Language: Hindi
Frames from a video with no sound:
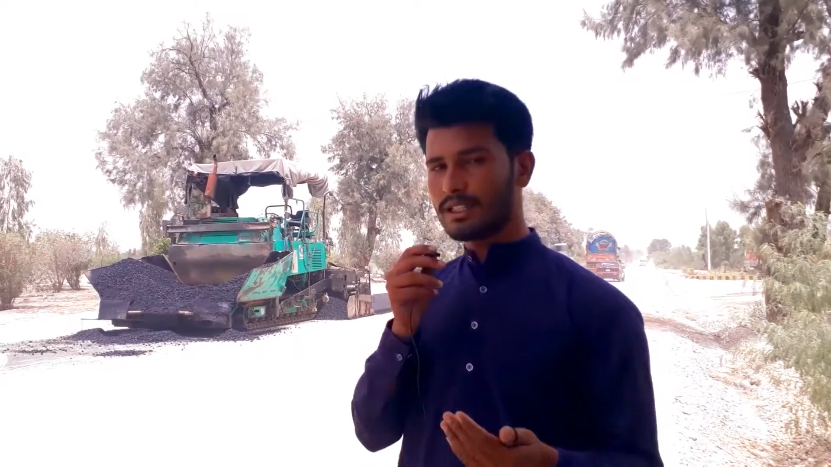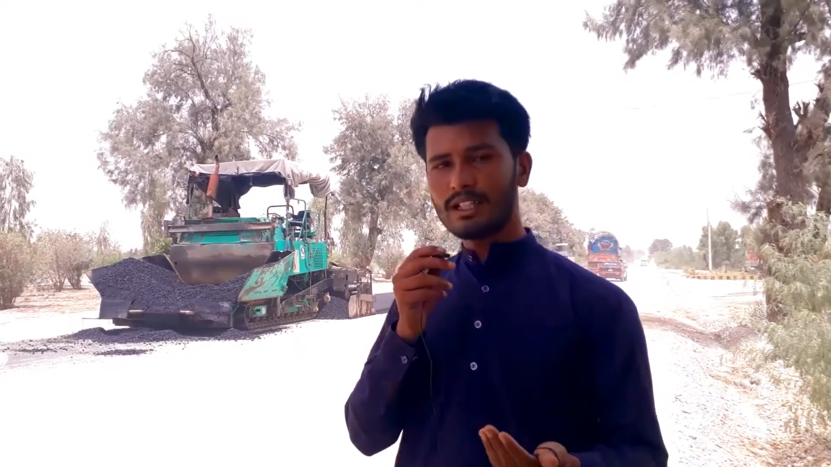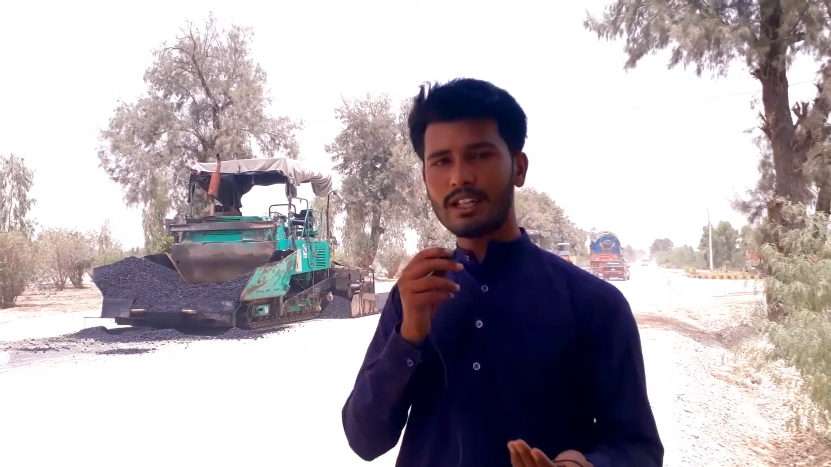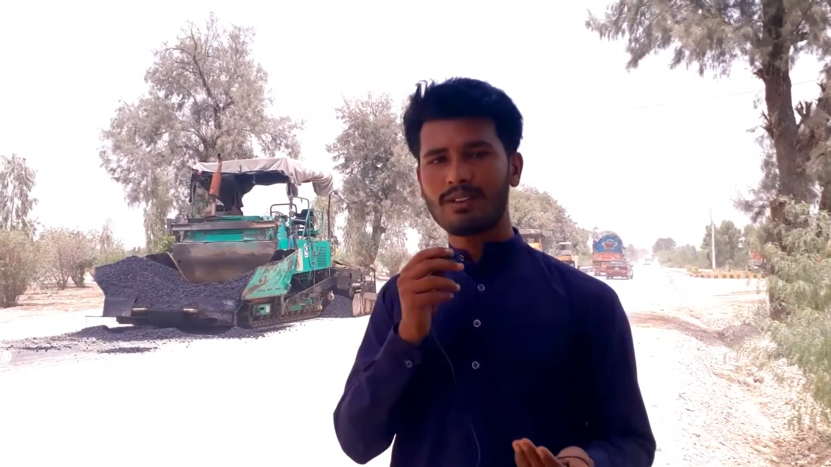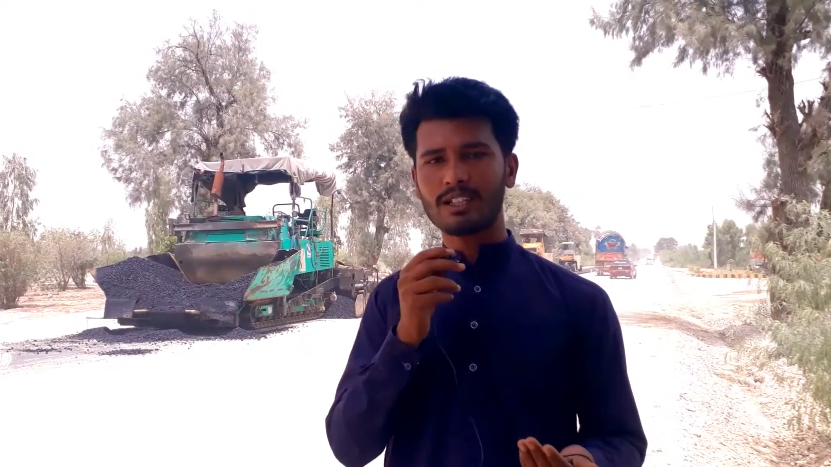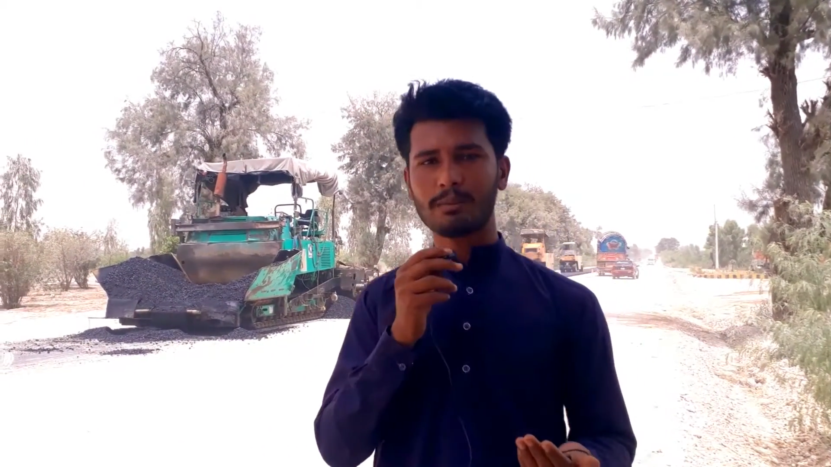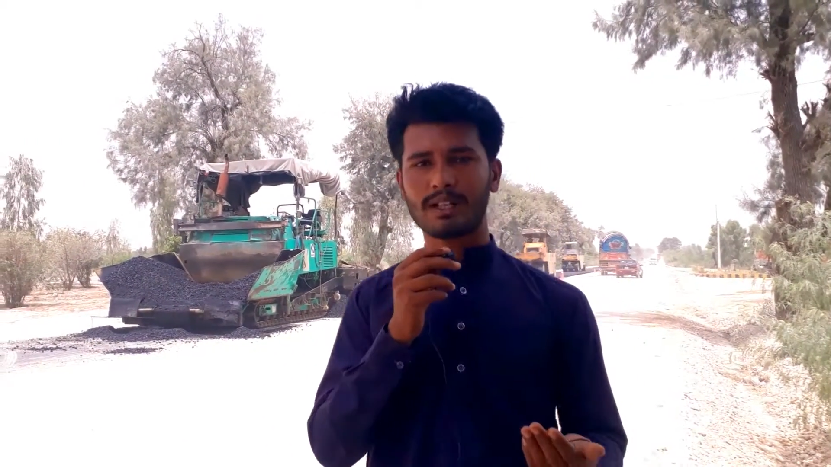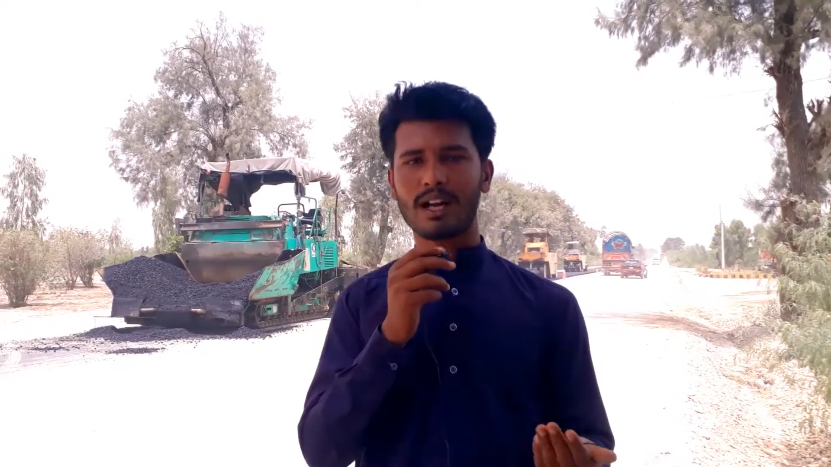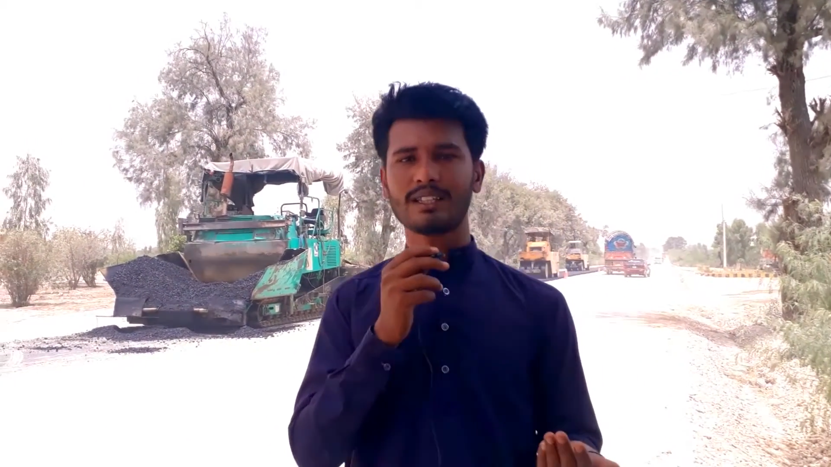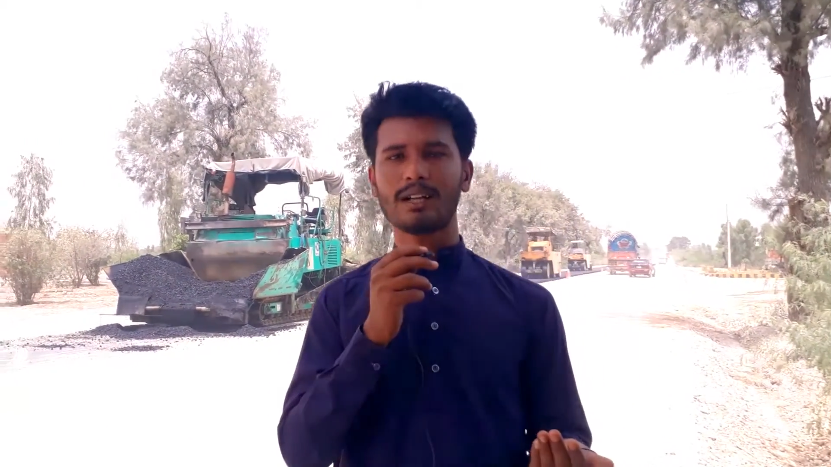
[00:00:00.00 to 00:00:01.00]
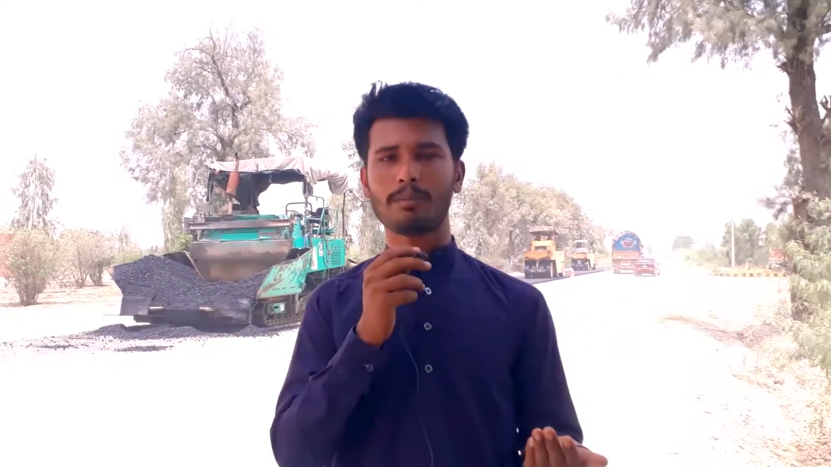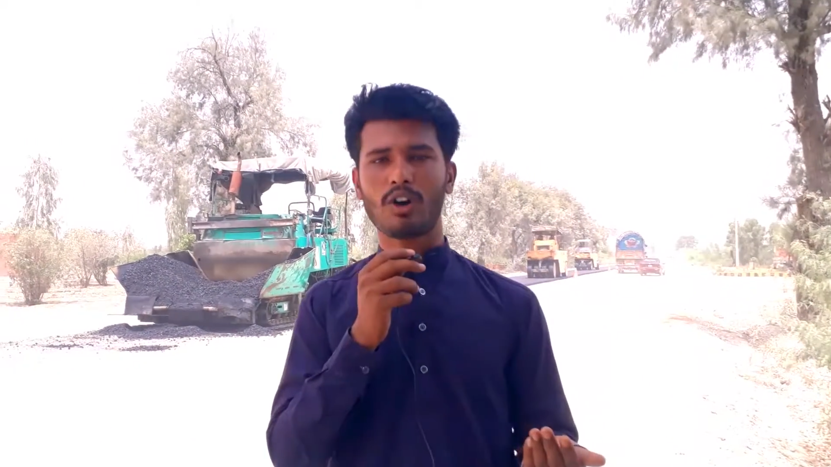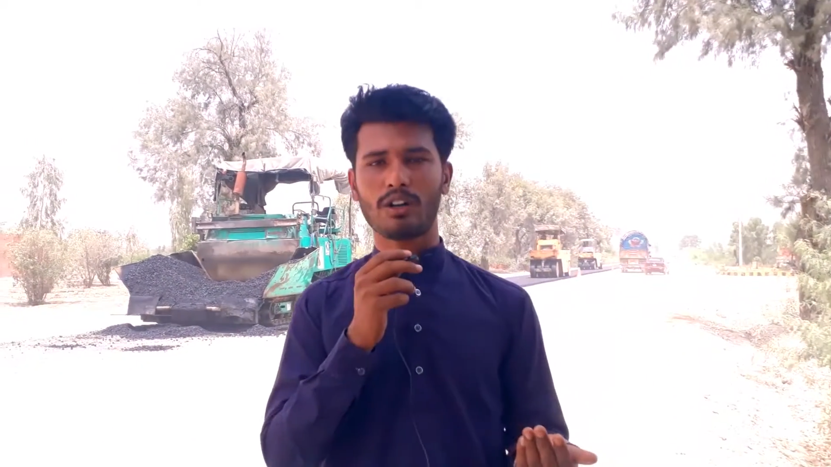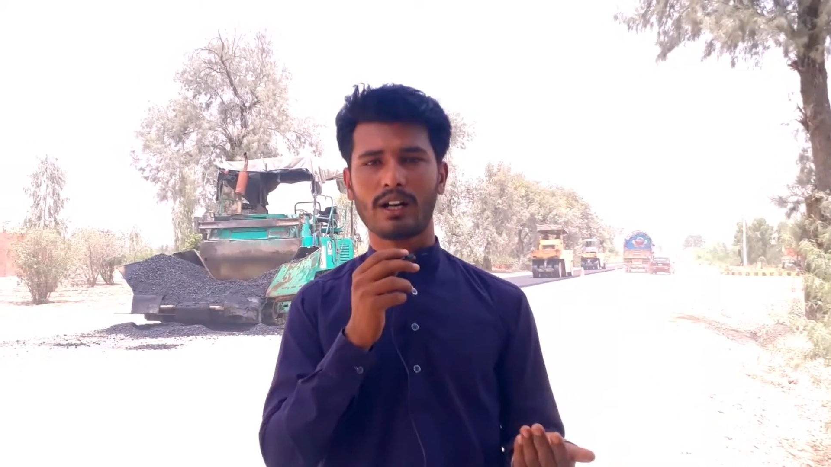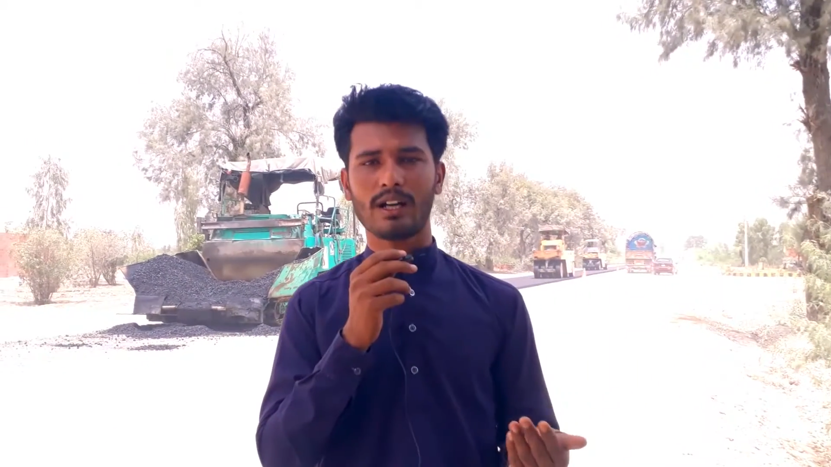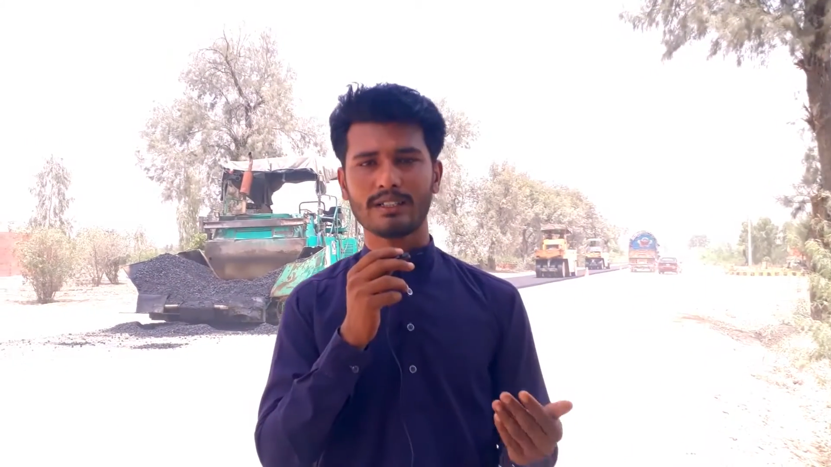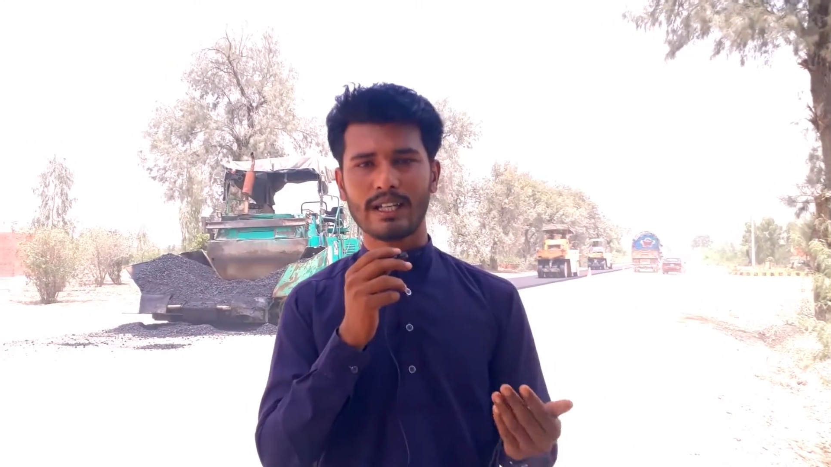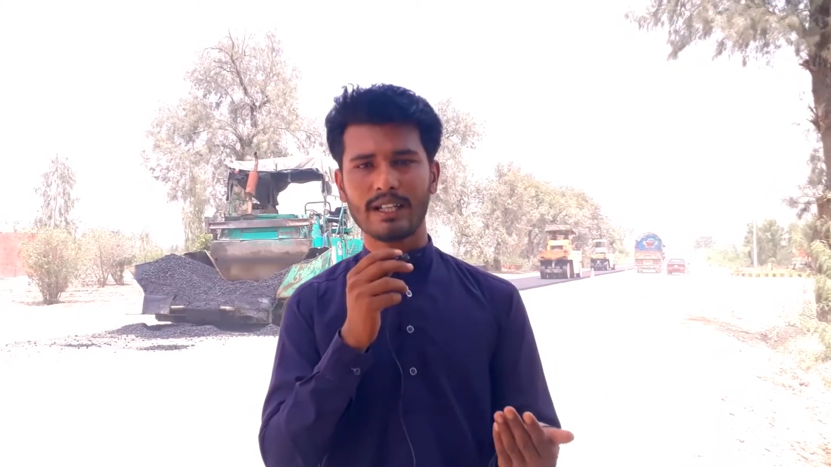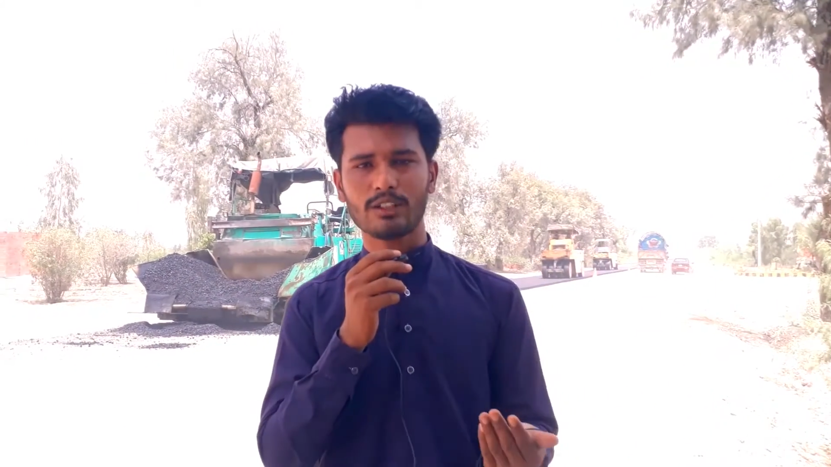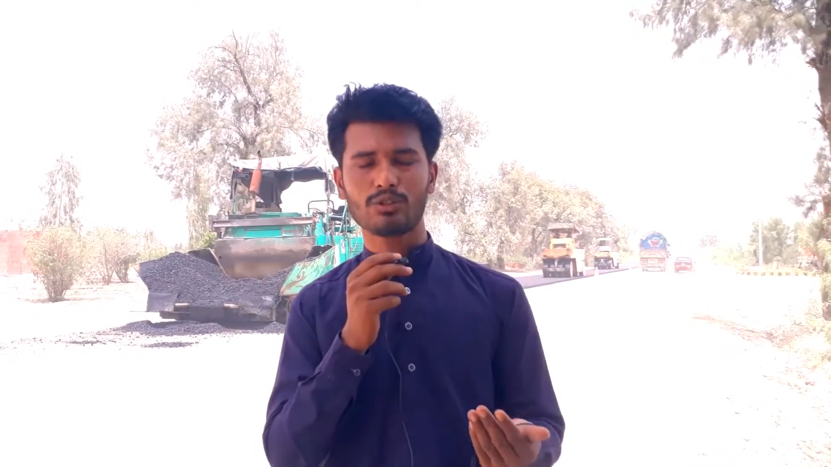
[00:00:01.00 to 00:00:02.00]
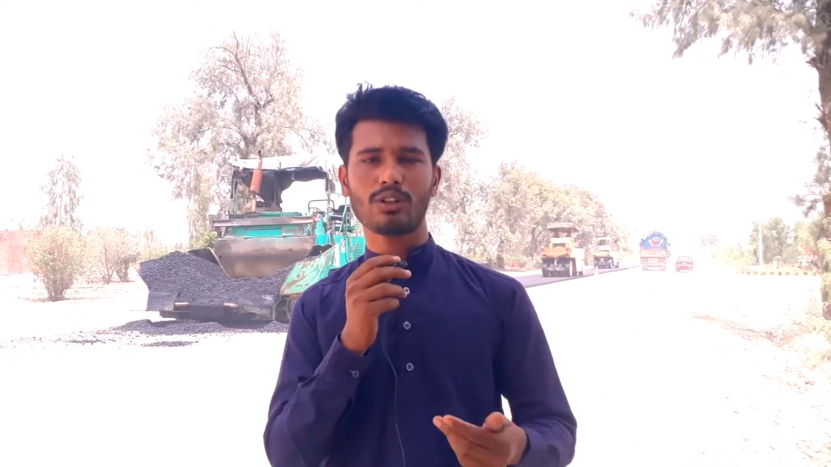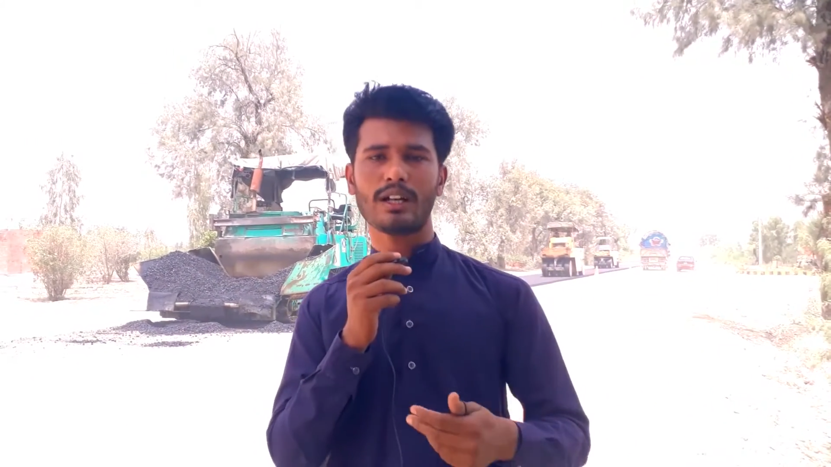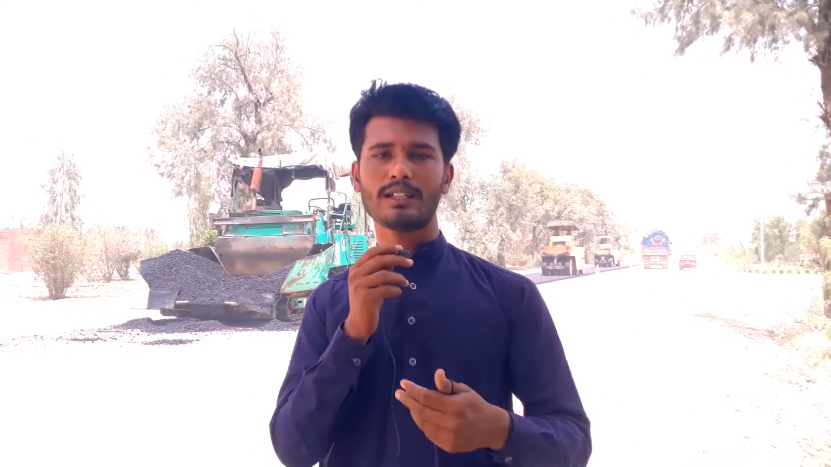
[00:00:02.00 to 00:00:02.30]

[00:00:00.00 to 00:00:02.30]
दिन के वक्त भी रात का माहौल रहा यानी कि दोस्तों